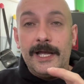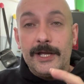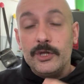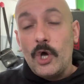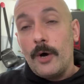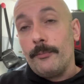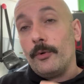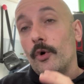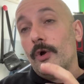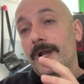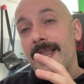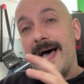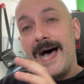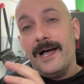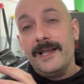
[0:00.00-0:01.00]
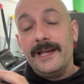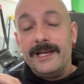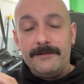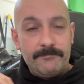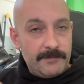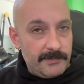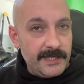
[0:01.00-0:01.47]
dopo la,
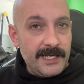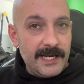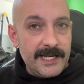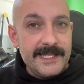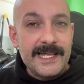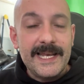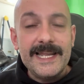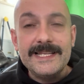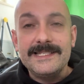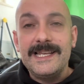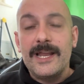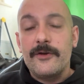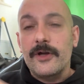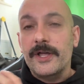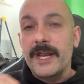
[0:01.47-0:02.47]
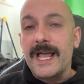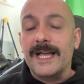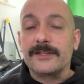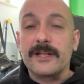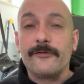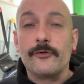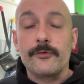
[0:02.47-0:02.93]
eh, i danesi l'hanno
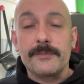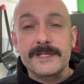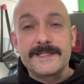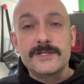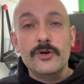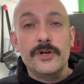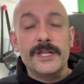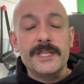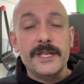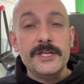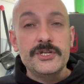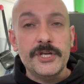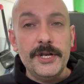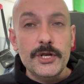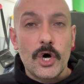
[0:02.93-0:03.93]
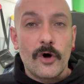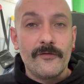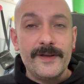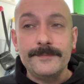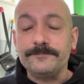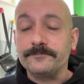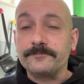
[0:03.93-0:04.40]
aggregato alla formazione under
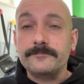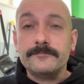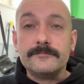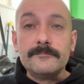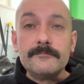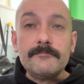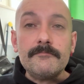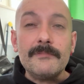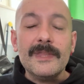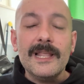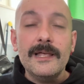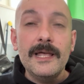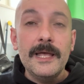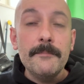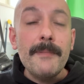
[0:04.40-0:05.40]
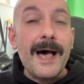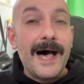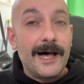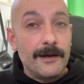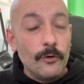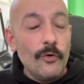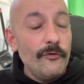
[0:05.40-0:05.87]
19 eh,
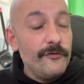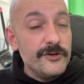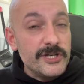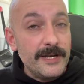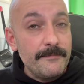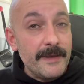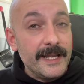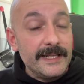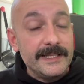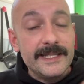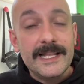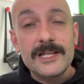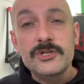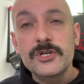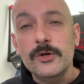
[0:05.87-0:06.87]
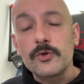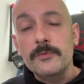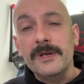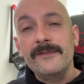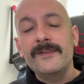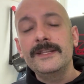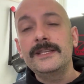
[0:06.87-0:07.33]
ma ufficialmente dal gennaio
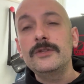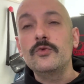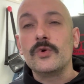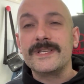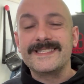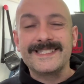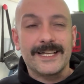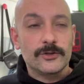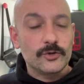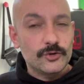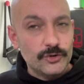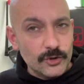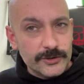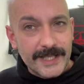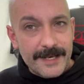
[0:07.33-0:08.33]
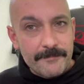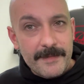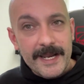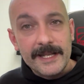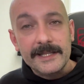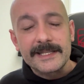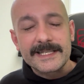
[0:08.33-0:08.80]
2022 è stato
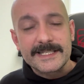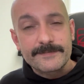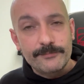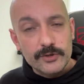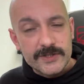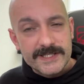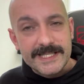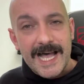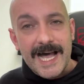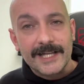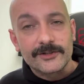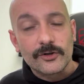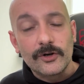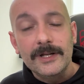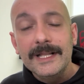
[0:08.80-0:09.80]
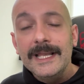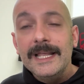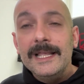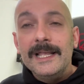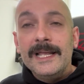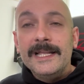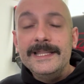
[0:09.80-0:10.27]
totalmente spostato
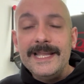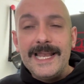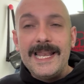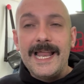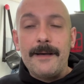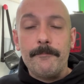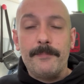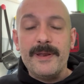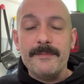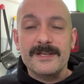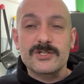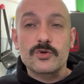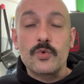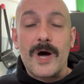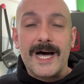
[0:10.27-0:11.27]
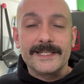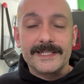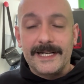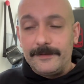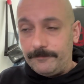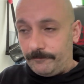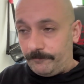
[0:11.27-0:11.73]
nella prima squadra.